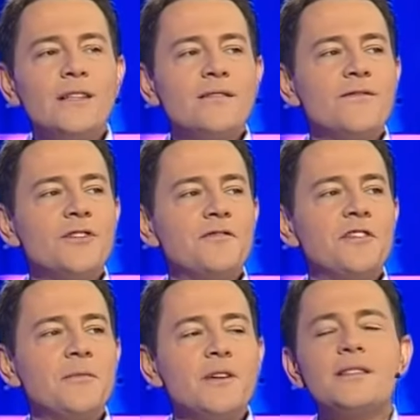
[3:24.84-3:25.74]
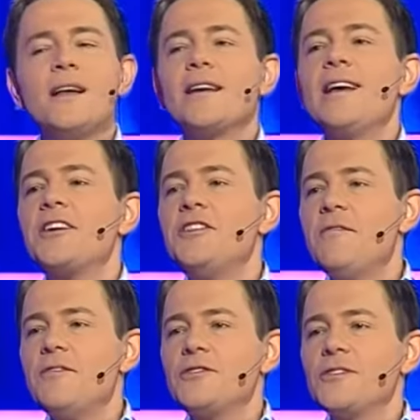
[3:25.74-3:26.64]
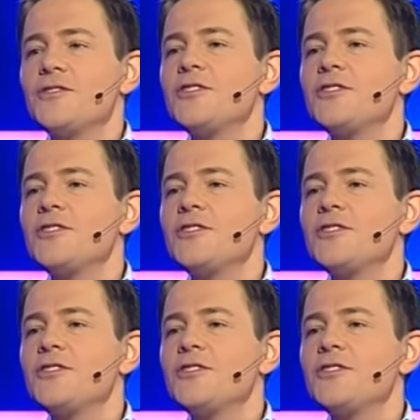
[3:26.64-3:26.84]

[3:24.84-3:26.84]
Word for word: nas w grze w ciemno jest tak. Jak nie wiesz, to